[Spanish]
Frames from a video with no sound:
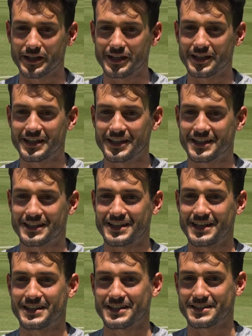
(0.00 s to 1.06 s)
que,
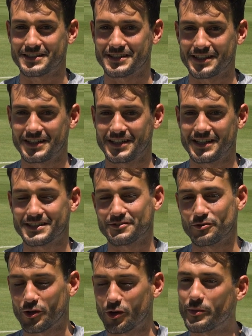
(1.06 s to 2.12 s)
este eh, es,
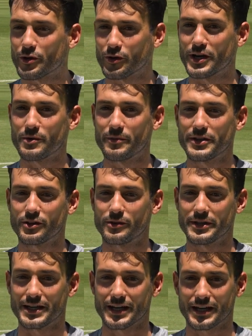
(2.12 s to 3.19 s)
uno de los mejores momentos
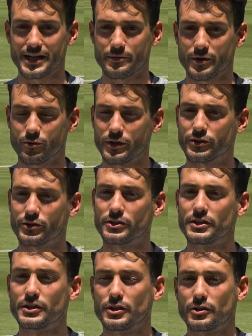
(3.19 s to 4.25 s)
de mi carrera, me encuentro
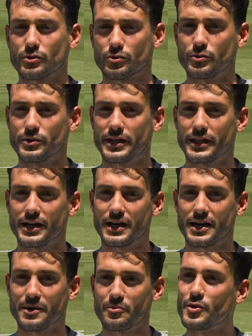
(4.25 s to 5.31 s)
con una
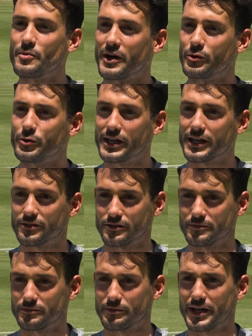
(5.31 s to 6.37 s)
edad muy madura,
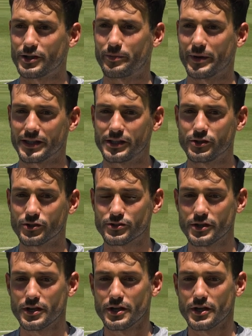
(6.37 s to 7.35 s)
con varios partidos